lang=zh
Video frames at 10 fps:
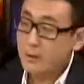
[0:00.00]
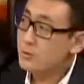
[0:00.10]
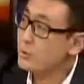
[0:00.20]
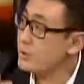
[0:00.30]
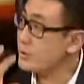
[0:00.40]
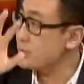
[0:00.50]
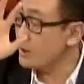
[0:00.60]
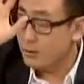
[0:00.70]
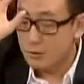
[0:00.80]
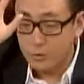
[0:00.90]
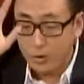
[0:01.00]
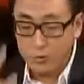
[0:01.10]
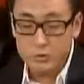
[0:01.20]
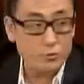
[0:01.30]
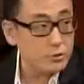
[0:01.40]
确实讲说
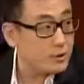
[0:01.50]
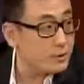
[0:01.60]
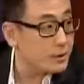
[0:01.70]
欧洲现